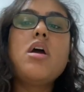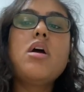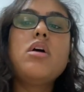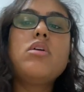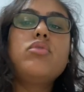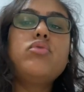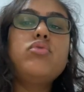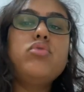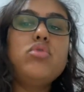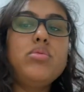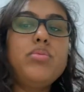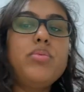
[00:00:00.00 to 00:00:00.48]

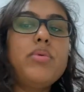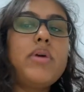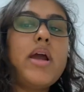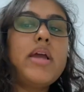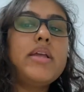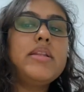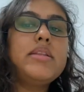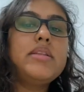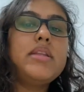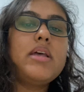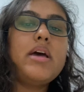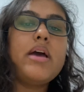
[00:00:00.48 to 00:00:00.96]

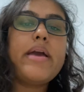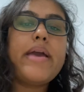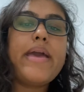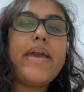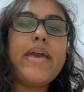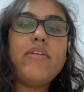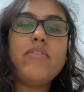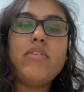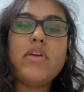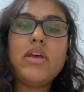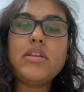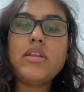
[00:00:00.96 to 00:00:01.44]
Fulbright'ta
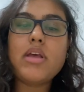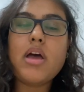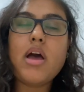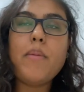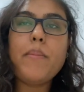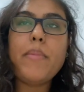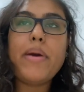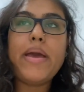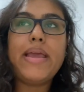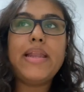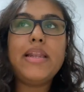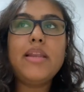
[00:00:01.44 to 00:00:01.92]
evet
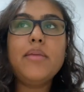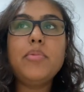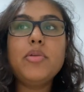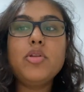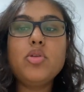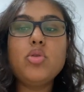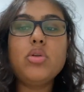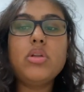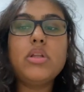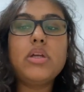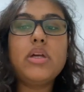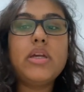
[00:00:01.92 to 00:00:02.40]
ama 50 bin
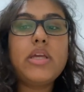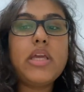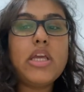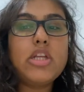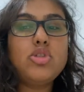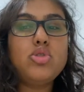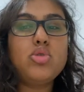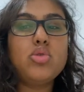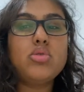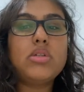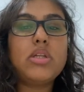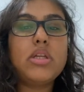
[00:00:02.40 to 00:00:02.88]
dolara
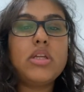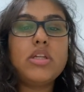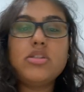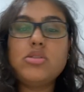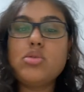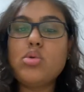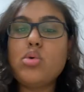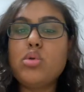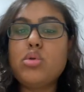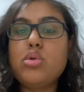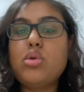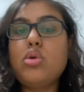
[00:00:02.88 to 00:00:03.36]
geçiyorsa
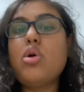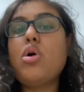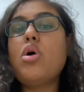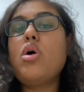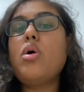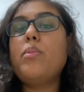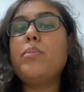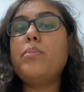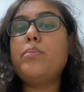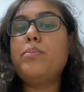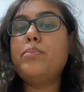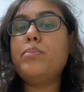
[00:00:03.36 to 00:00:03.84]
nasıl oluyor
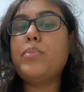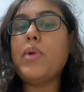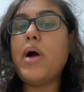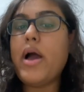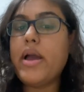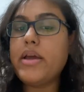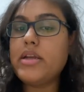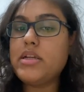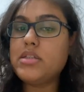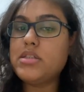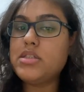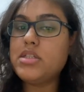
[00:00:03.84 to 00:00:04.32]

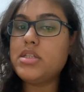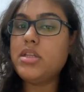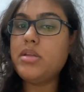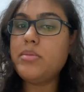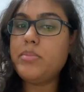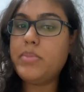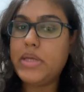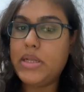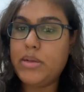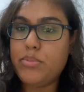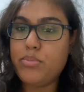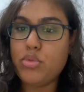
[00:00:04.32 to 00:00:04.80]
ayrıntılı
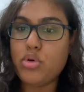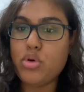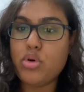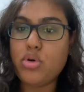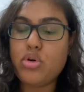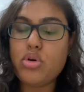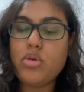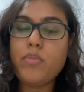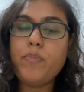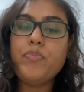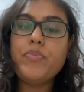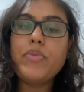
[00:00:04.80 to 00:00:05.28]

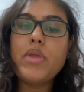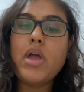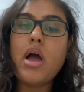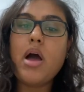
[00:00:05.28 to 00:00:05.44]
bilmiyorum.